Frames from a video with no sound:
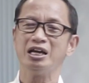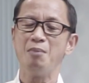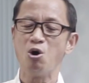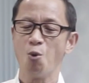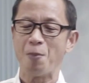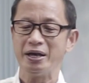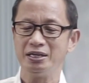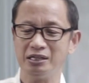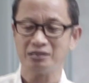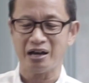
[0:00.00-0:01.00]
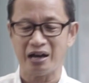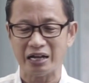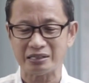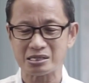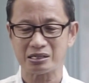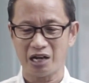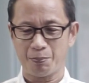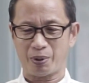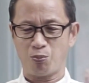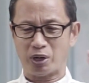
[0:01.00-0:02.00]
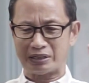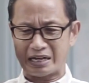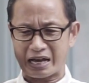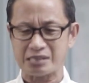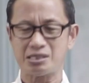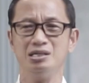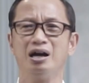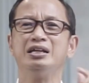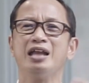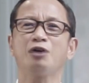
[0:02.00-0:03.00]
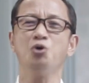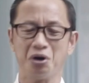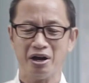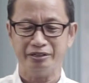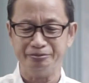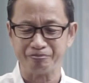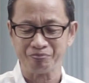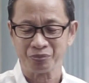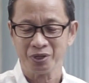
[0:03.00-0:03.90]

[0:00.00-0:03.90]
yang mengupahi kita atas segala perbuatan kasih yang dilakukan.